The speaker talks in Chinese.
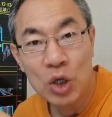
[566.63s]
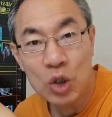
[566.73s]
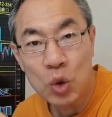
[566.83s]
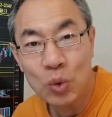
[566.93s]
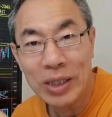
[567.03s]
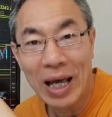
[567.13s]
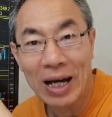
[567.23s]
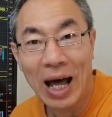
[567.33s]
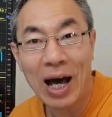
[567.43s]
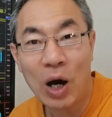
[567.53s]
重点
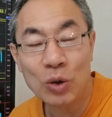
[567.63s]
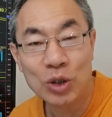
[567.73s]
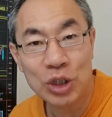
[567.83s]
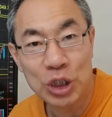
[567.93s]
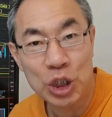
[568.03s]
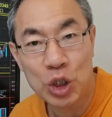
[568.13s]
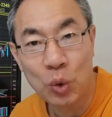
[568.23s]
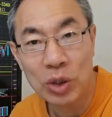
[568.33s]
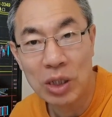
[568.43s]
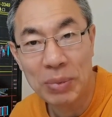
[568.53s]
看好自己
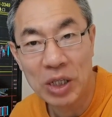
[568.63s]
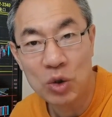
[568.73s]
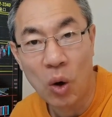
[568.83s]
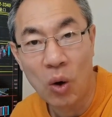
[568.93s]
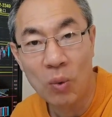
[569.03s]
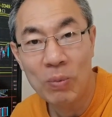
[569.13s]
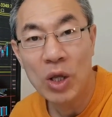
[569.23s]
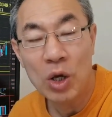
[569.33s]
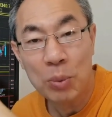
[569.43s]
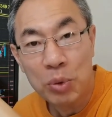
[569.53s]
手里的品种，
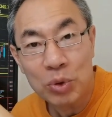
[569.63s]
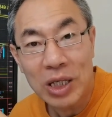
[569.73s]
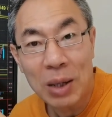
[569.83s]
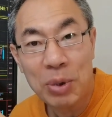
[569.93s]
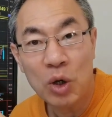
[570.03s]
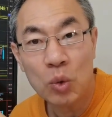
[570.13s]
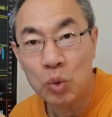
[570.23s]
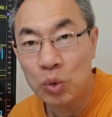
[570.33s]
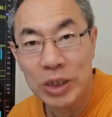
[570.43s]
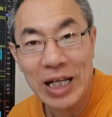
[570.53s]
不跌破
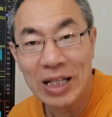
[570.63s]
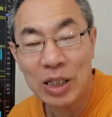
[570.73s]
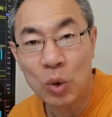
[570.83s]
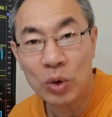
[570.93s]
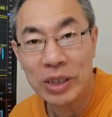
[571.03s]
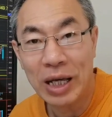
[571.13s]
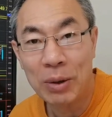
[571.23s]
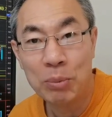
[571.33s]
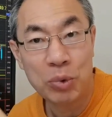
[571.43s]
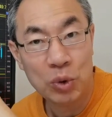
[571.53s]
五日线的东西
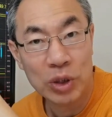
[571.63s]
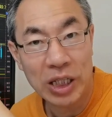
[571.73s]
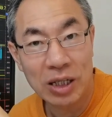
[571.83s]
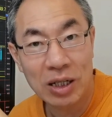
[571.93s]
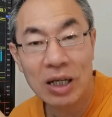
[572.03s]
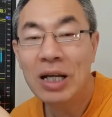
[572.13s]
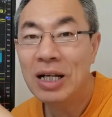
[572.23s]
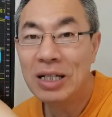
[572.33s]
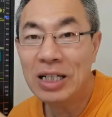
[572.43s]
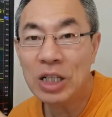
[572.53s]
不用听，
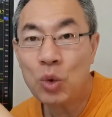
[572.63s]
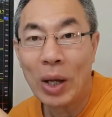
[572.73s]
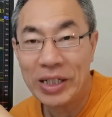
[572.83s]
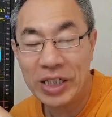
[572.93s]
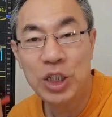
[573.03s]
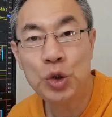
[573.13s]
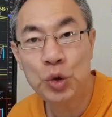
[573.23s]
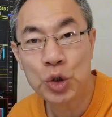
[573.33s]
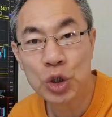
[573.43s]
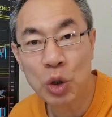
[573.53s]
人家短期
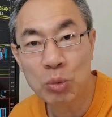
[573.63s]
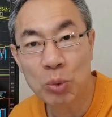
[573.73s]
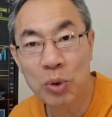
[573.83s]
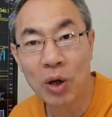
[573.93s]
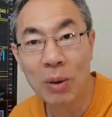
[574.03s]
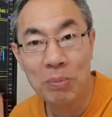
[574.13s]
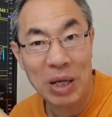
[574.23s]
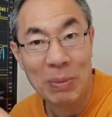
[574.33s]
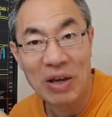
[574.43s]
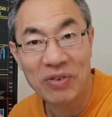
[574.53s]
趋势都不破，
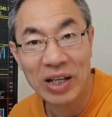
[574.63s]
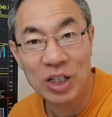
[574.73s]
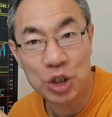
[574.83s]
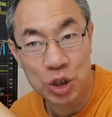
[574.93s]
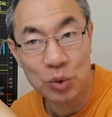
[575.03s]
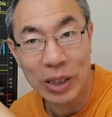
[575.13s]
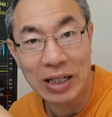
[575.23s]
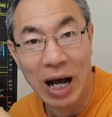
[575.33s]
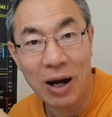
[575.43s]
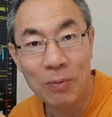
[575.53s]
别卖飞，持股待
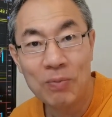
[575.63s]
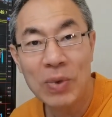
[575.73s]
涨。